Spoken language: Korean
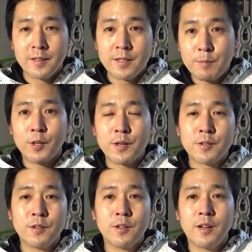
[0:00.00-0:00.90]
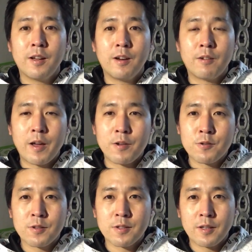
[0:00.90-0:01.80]
이편에서 라이언
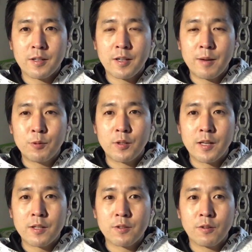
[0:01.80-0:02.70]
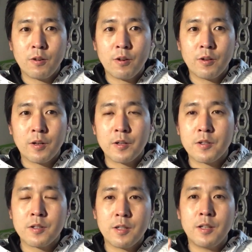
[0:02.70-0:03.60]
존슨이라는 감독이 나와서 어,
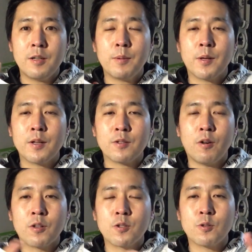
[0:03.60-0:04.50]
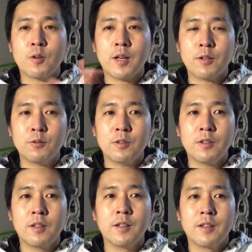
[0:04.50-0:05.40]
1편에서 억지로
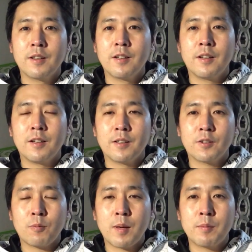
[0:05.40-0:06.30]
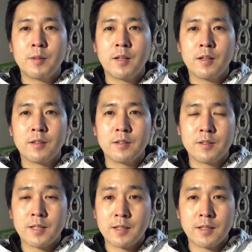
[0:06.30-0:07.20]
깔아둔 어, 떡밥이나 그
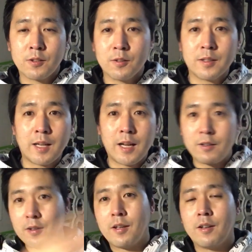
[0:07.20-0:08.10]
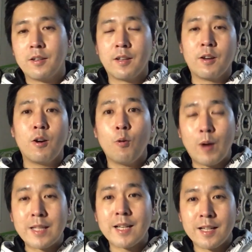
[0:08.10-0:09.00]
세팅 같은 걸 다 이렇게 예
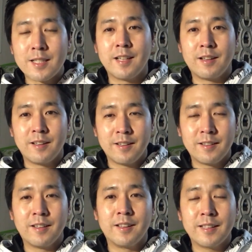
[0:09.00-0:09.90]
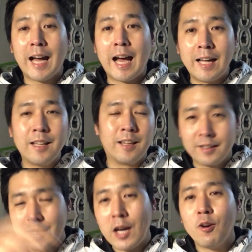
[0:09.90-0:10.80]
와장창 예나 안에
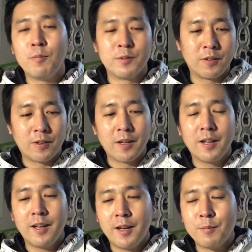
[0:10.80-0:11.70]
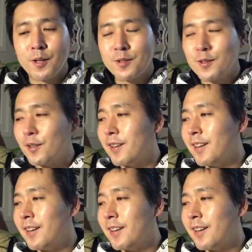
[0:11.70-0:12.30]
상 없는 걸한번 했죠.